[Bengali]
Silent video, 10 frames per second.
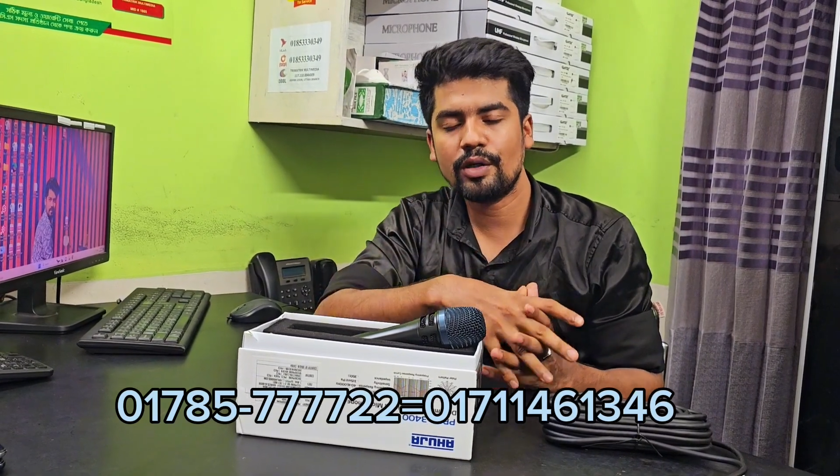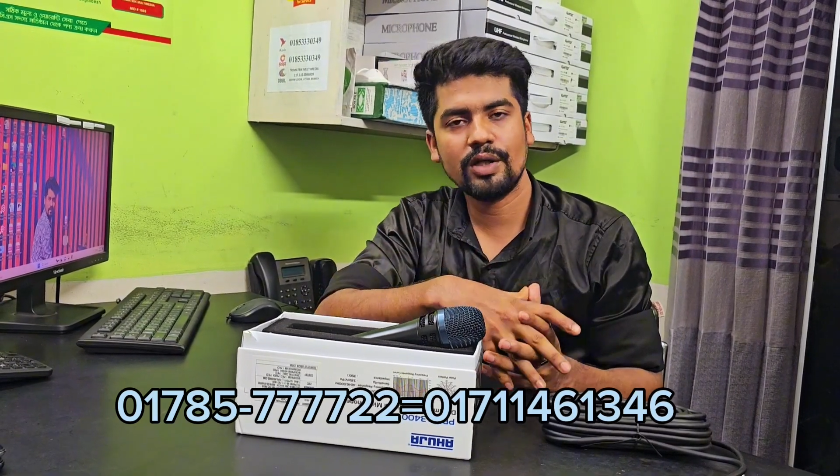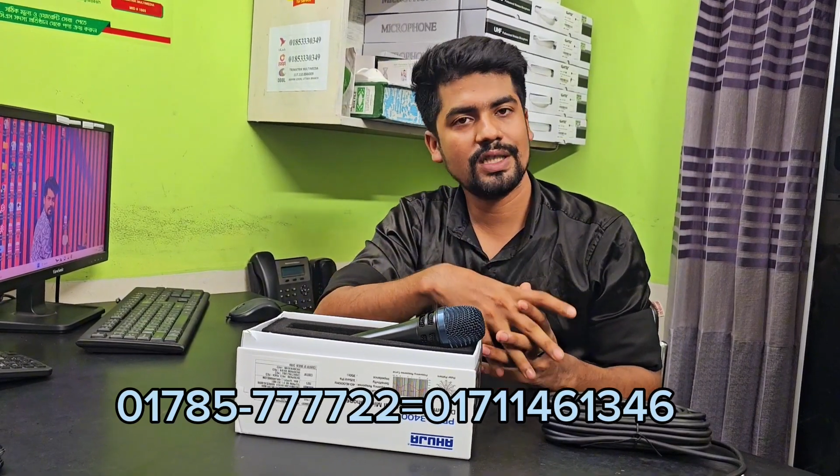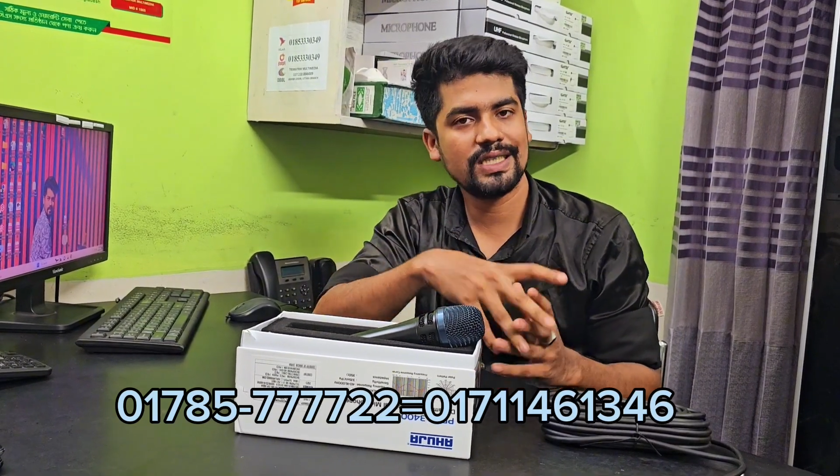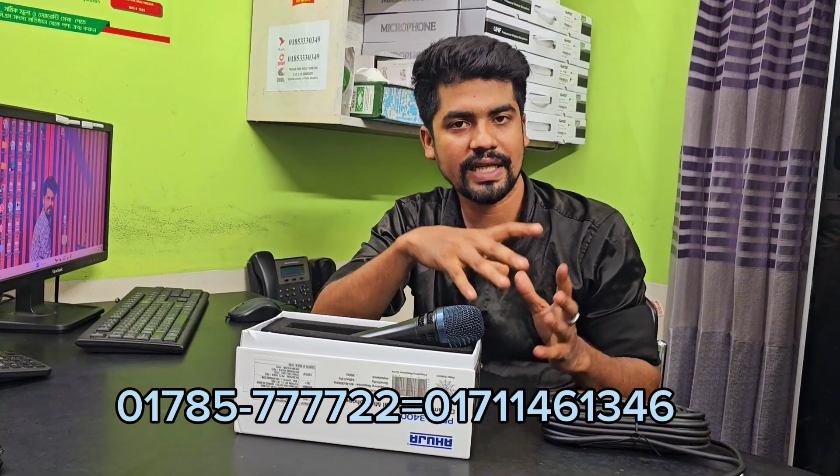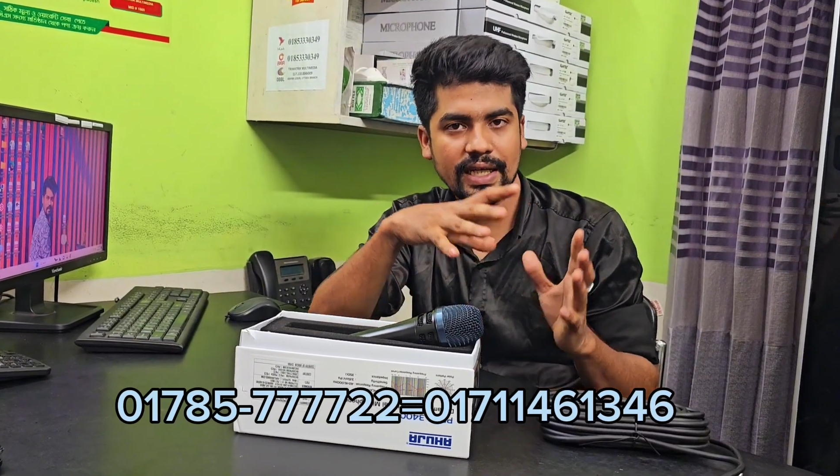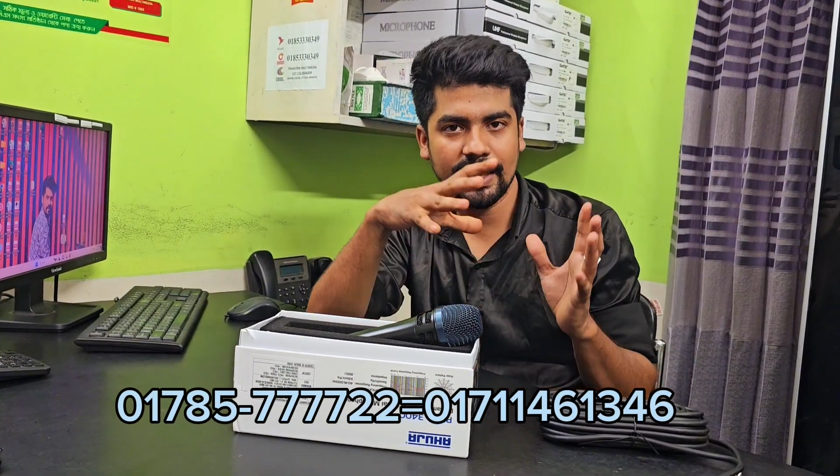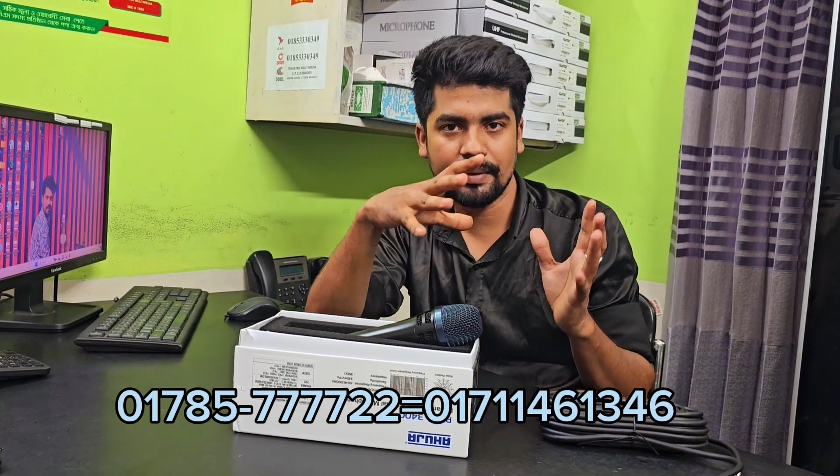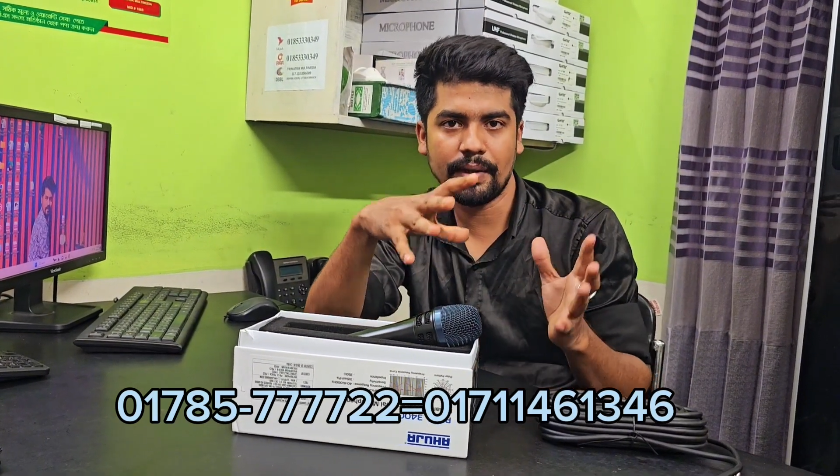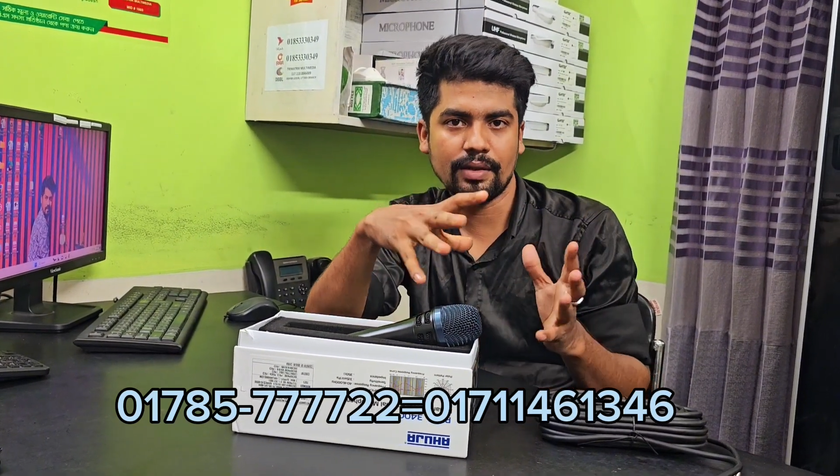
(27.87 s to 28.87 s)
ধরনের
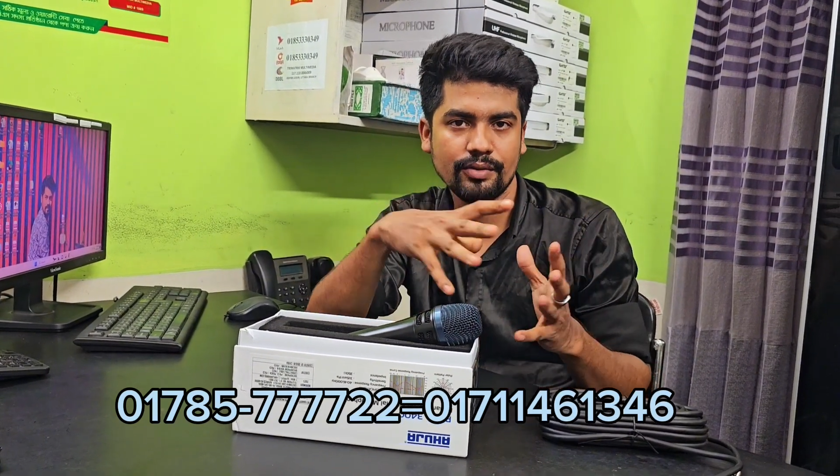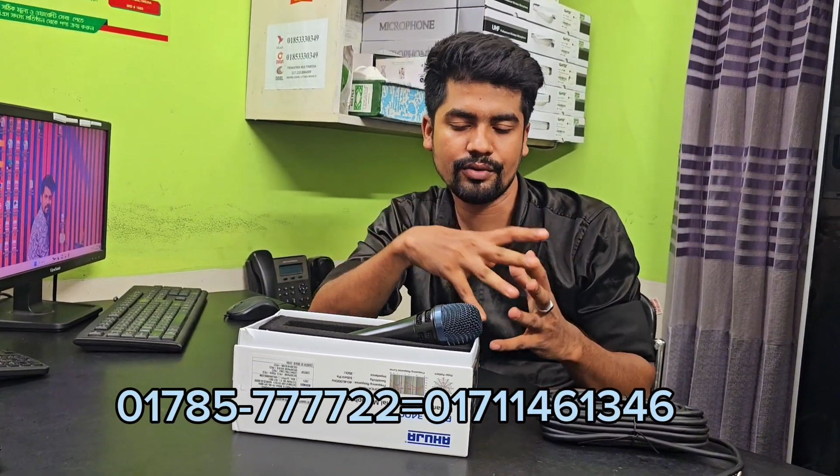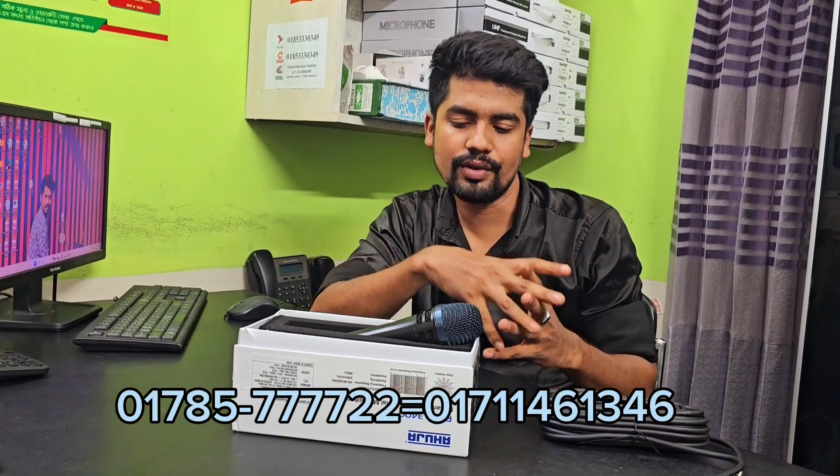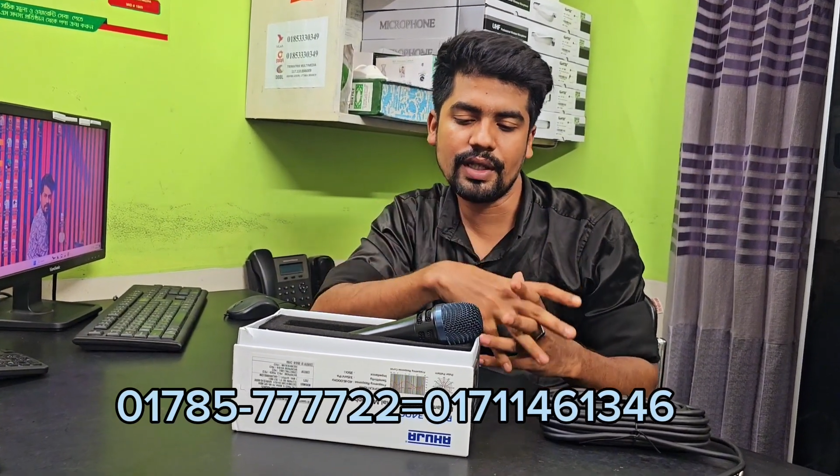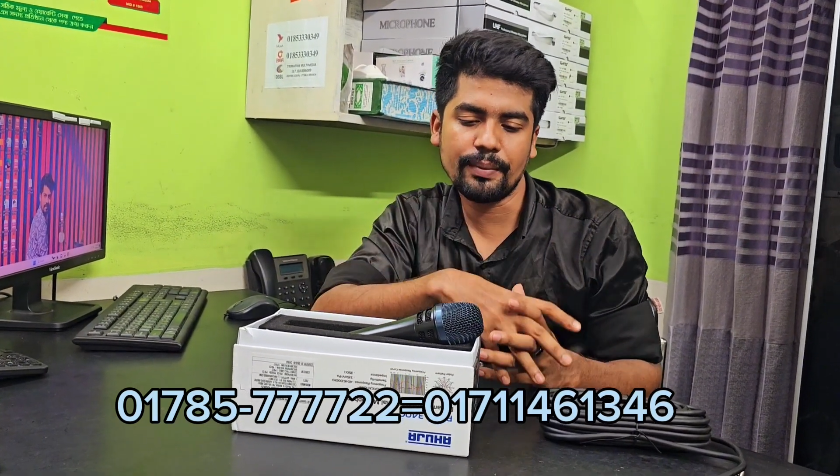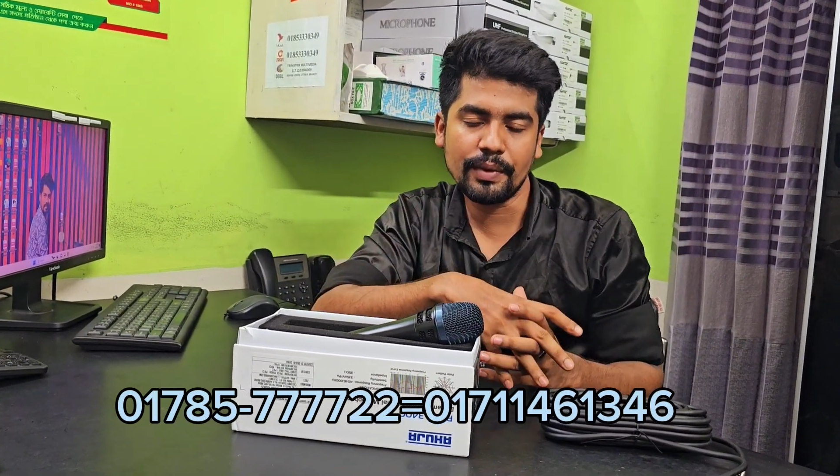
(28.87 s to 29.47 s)
জায়গায় এই মাইক্রোফোনটি